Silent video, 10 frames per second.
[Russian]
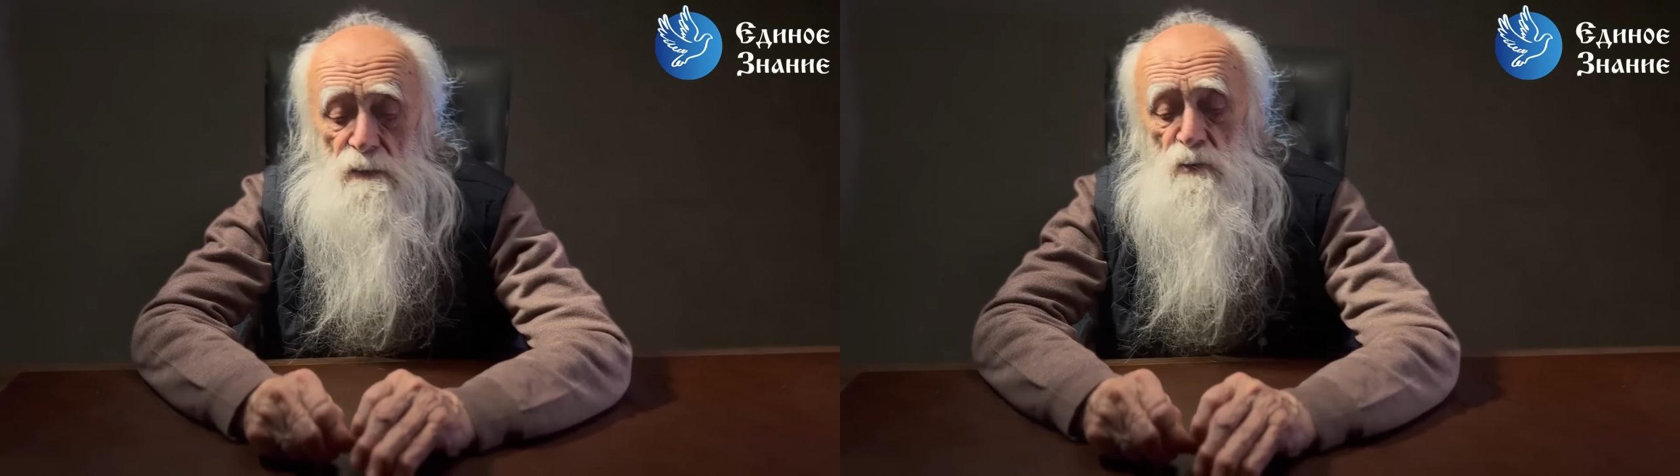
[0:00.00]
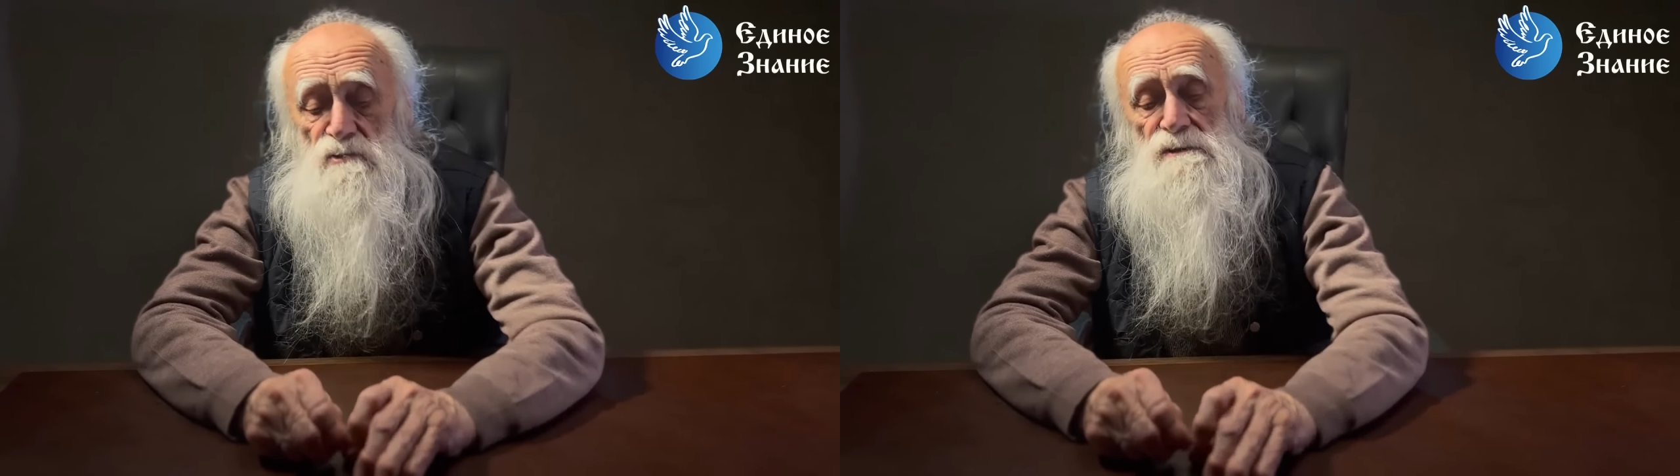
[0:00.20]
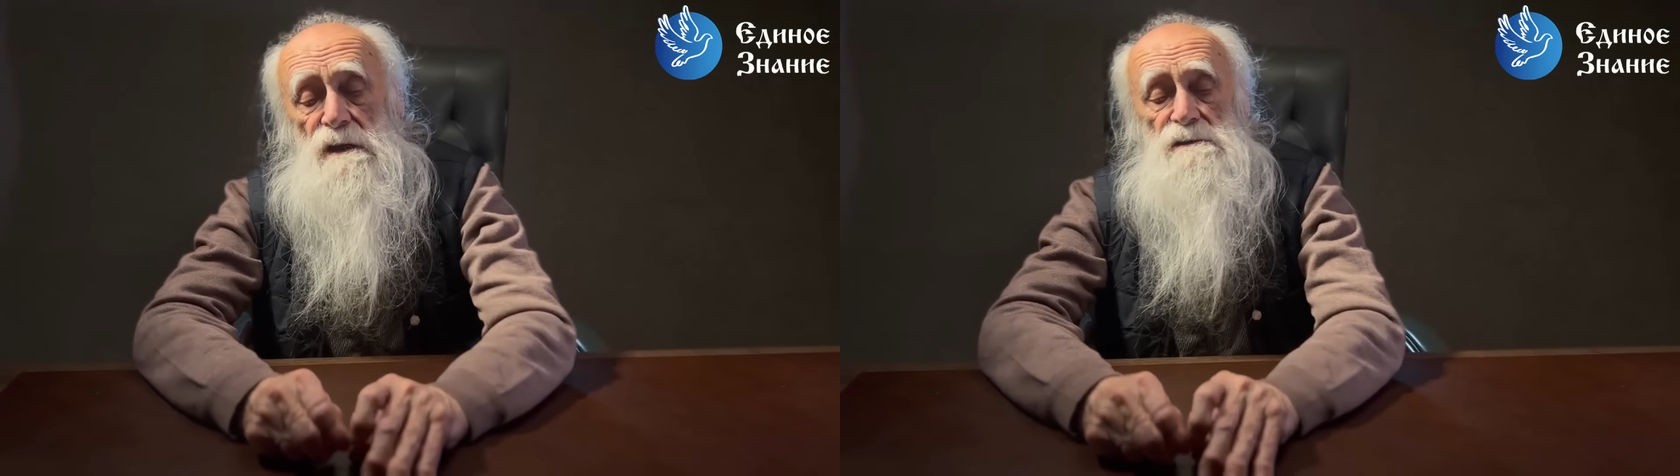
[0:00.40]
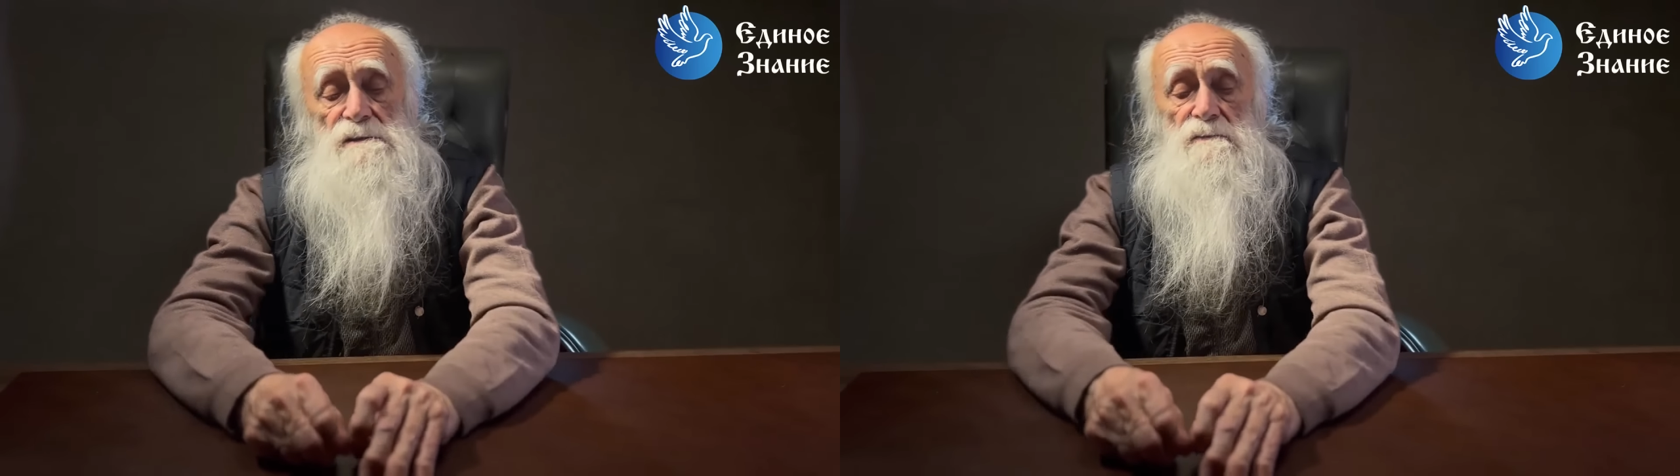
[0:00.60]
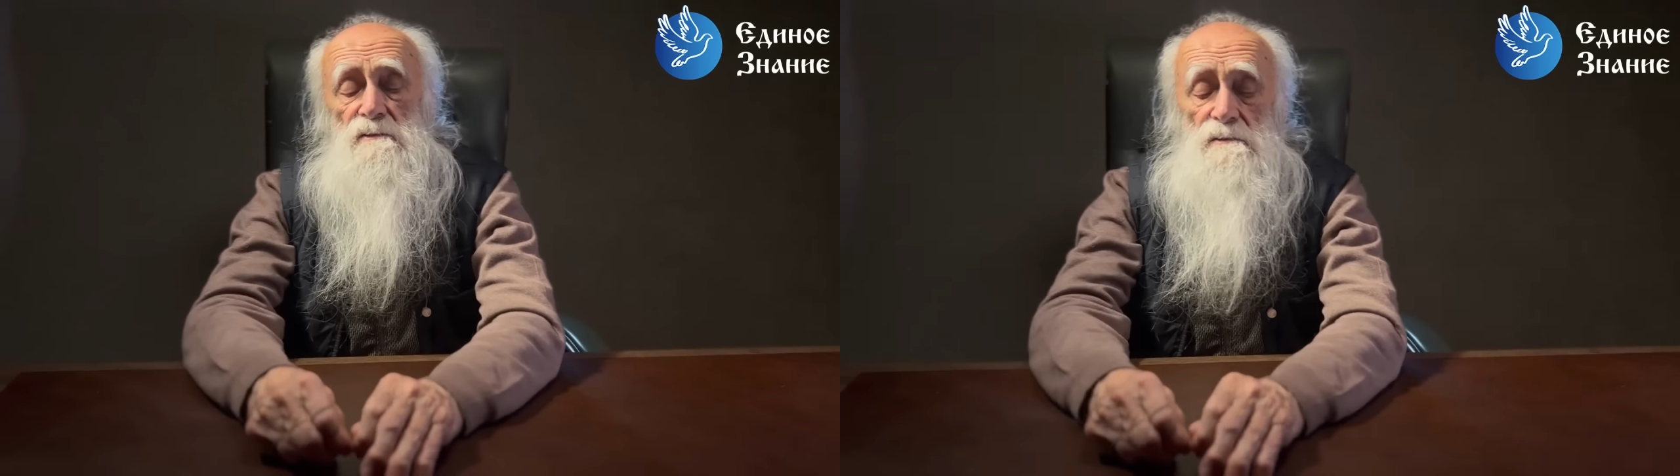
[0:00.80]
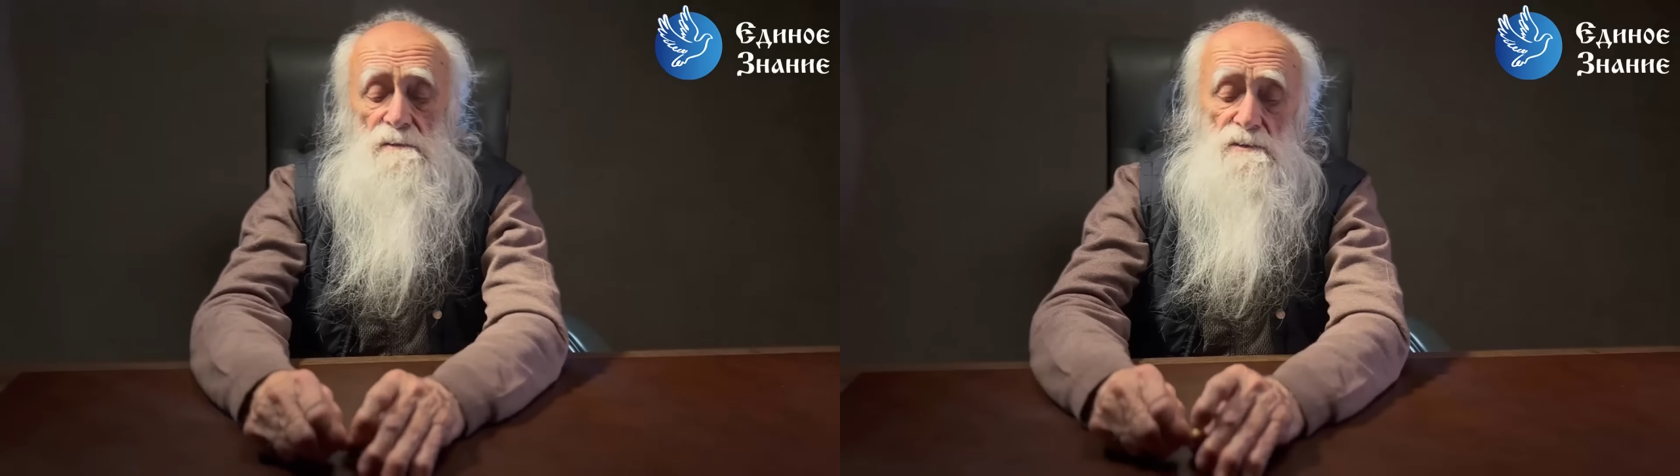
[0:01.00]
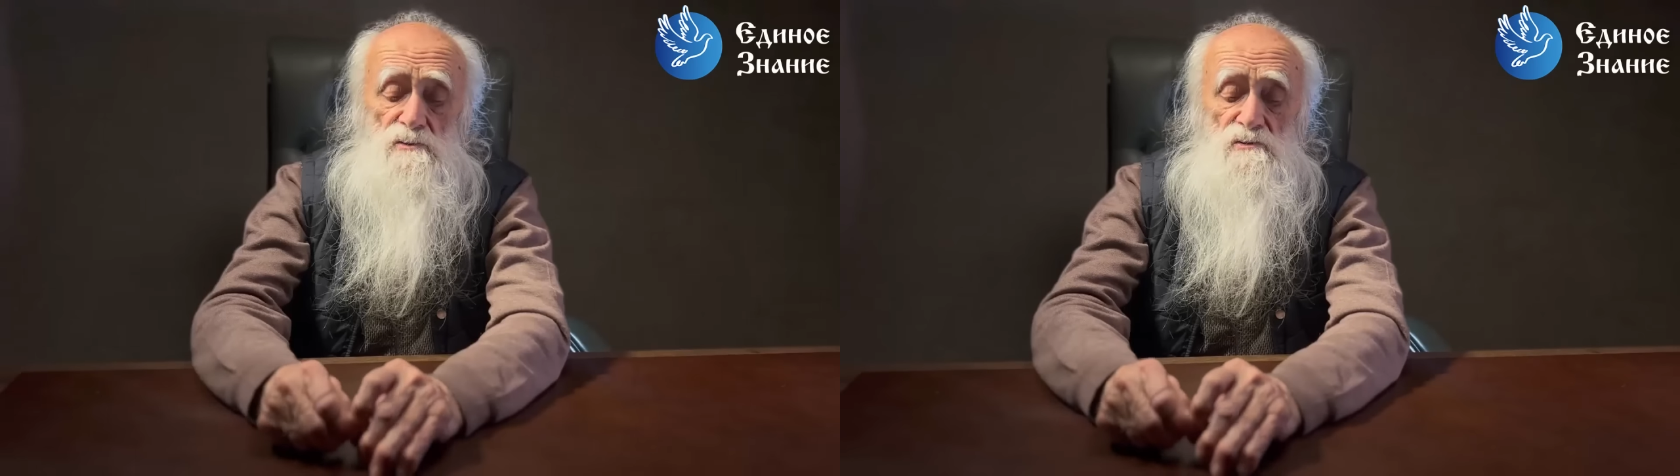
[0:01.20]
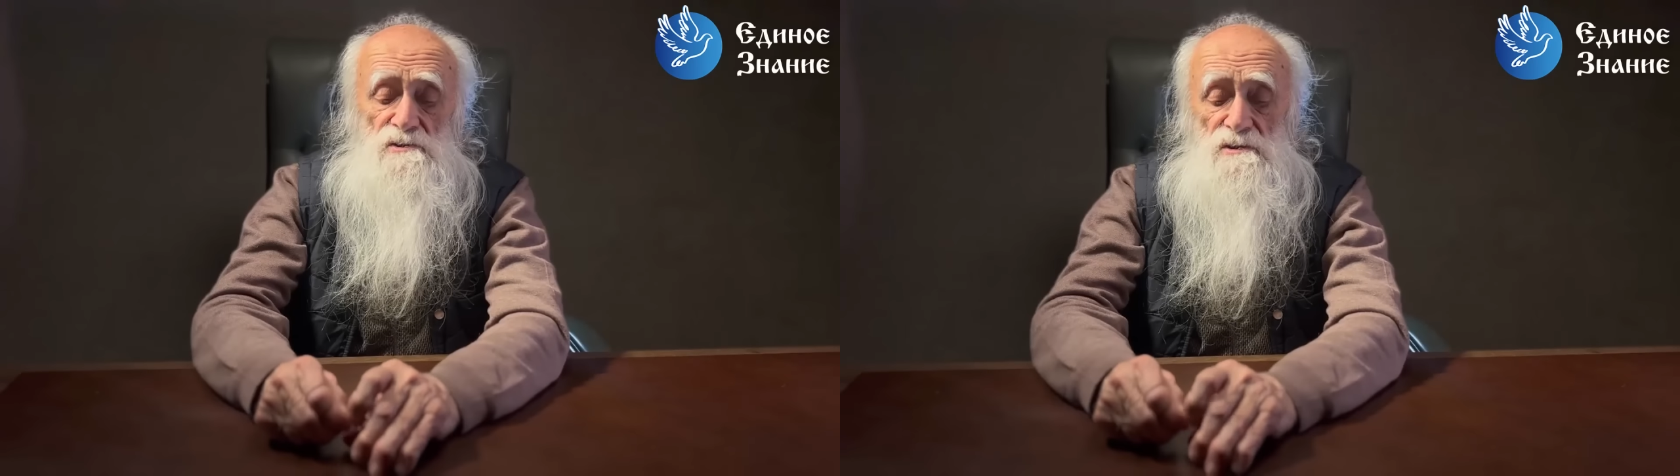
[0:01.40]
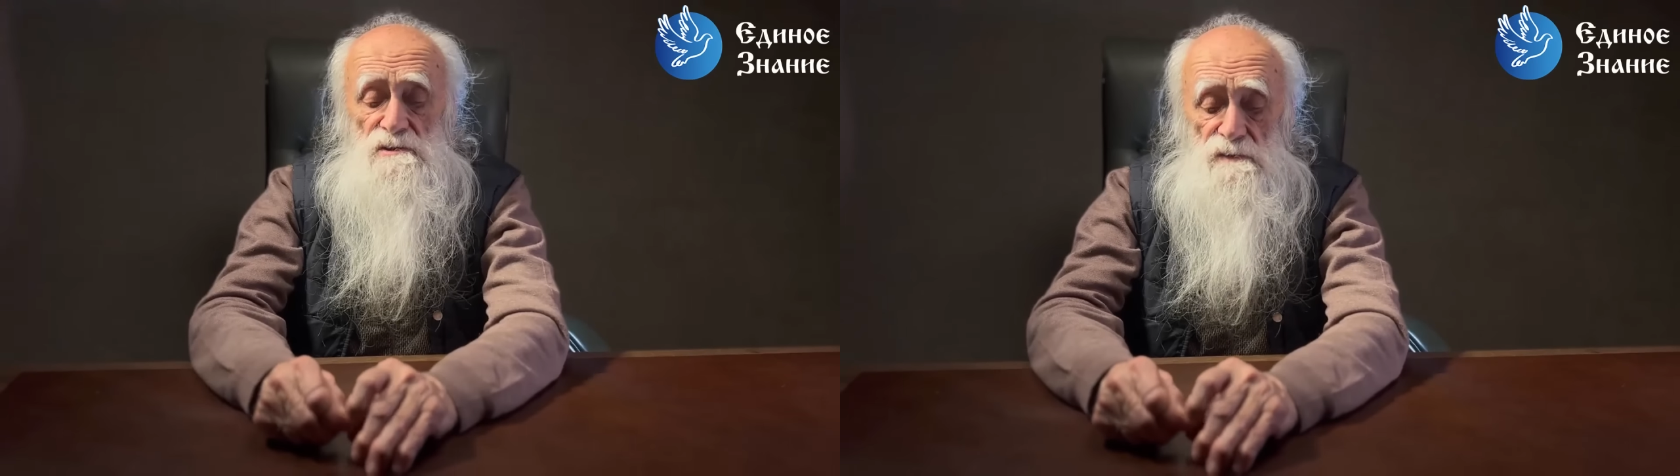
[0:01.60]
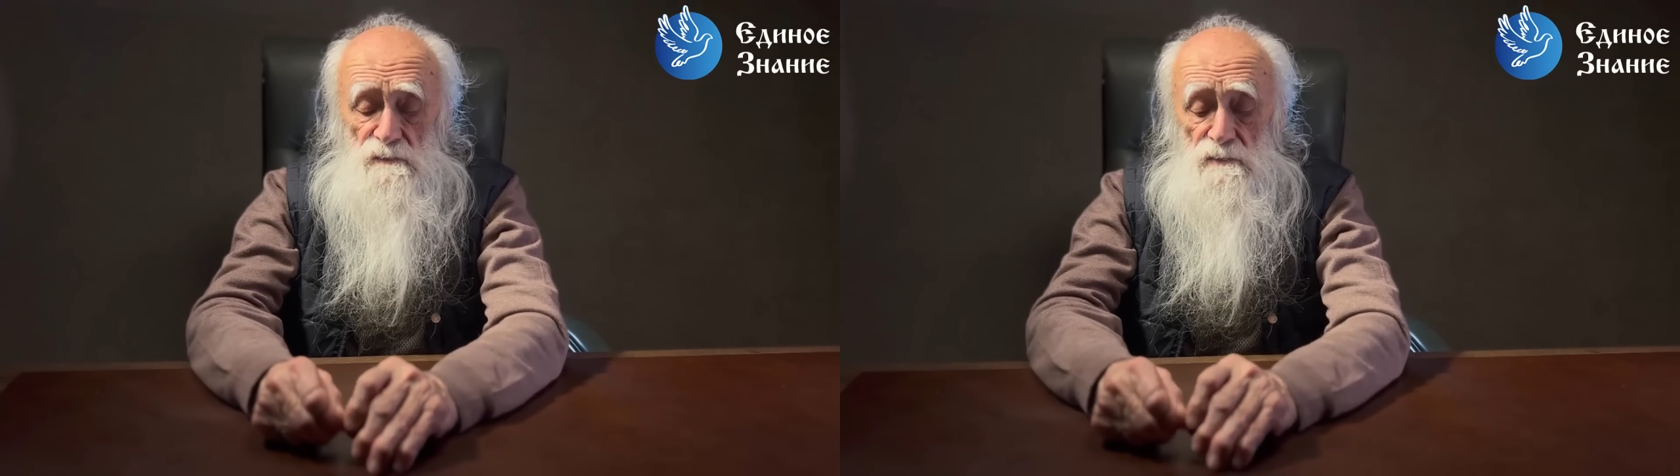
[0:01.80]
узнать его,
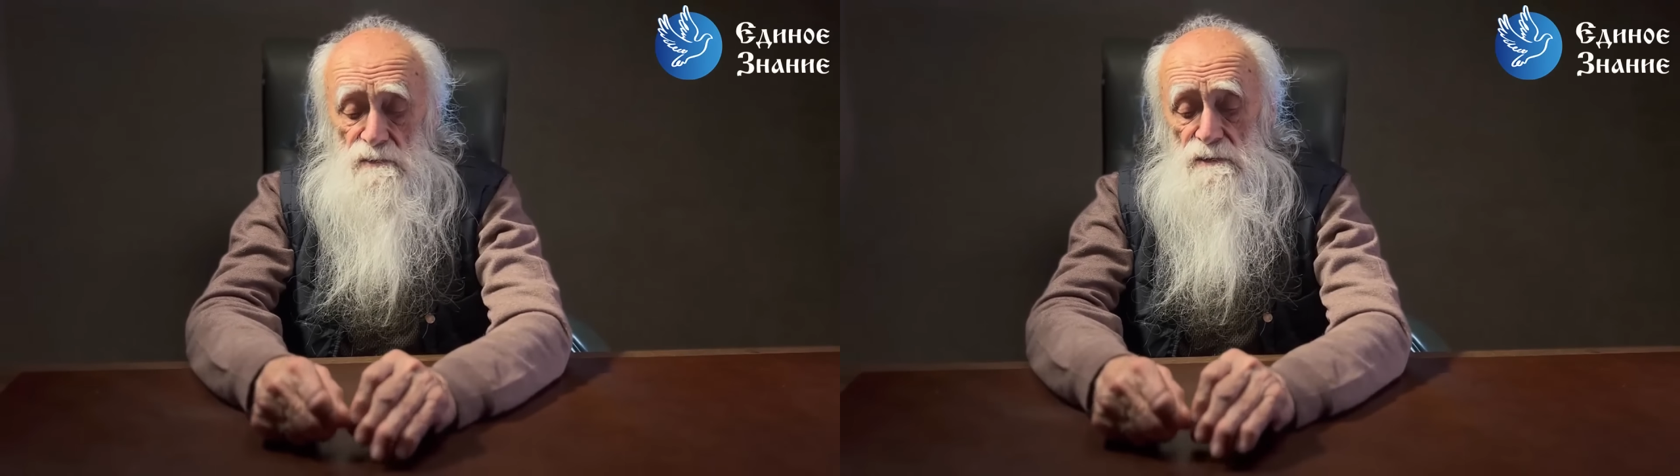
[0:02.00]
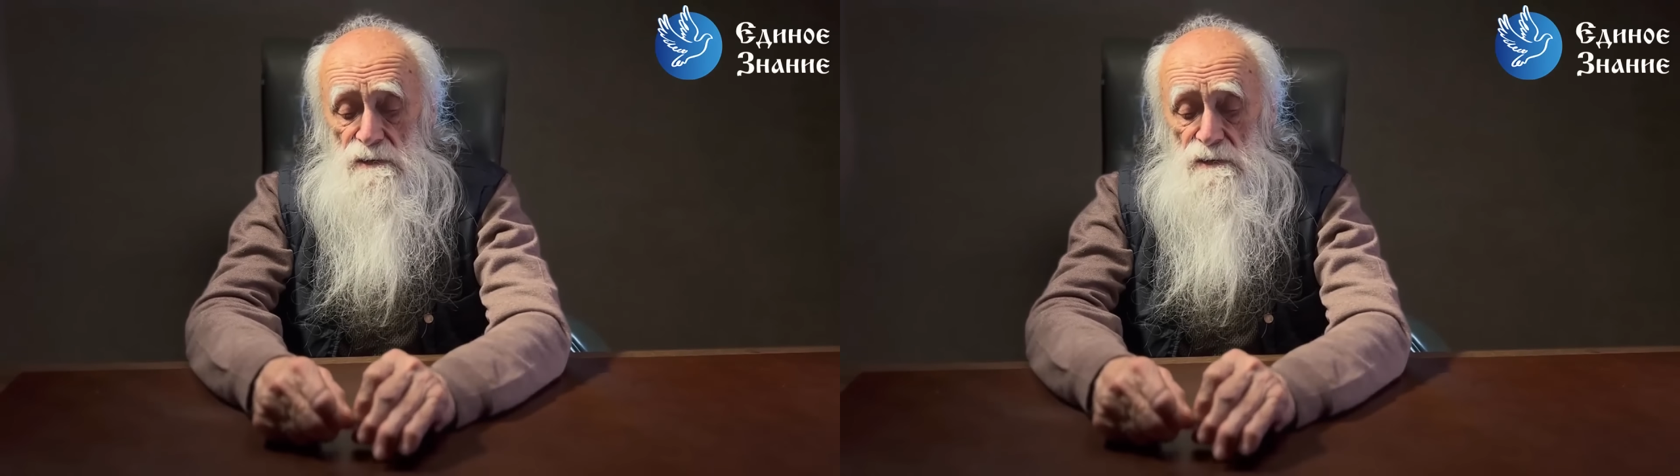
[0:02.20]
изучить его